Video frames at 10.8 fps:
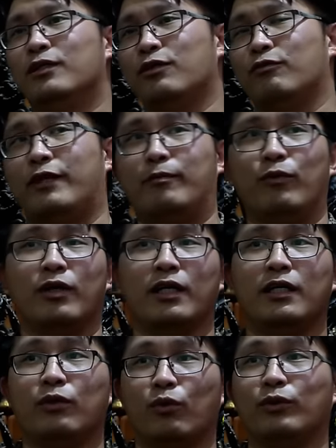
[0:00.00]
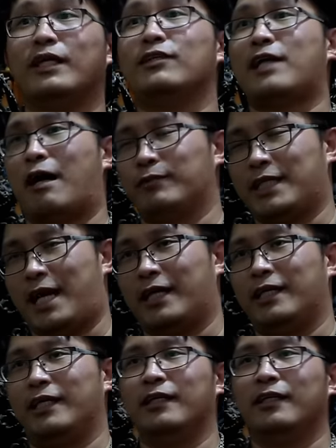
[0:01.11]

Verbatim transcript: ส่วน Facebook ก็คือครูตีสามชัย